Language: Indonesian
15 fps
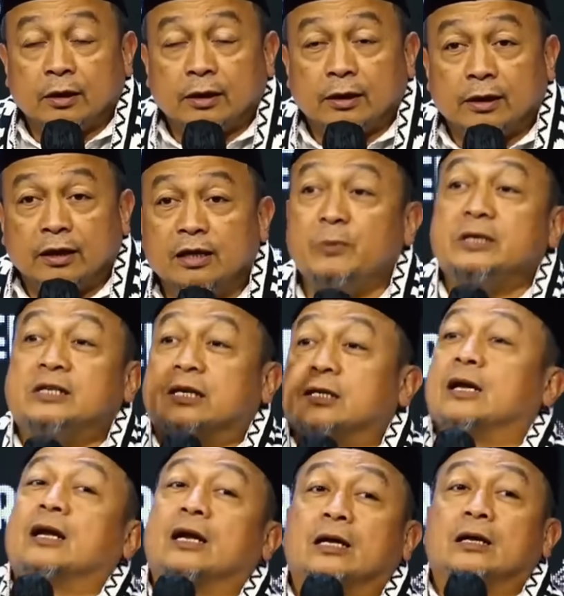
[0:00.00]
Ini
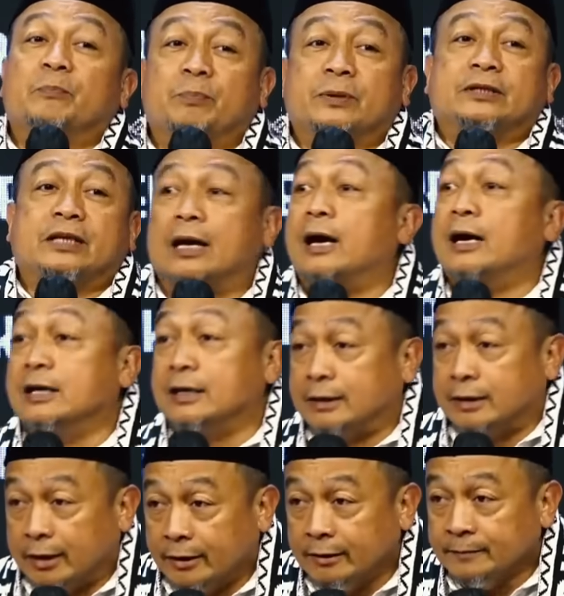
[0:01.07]
bicara peta langit
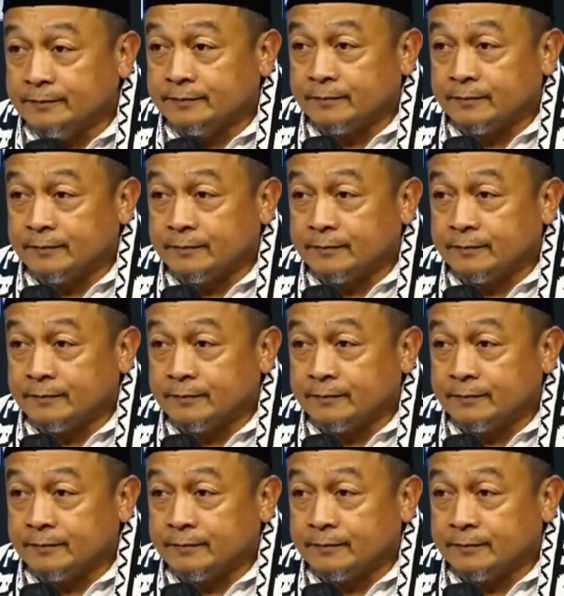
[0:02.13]
ya.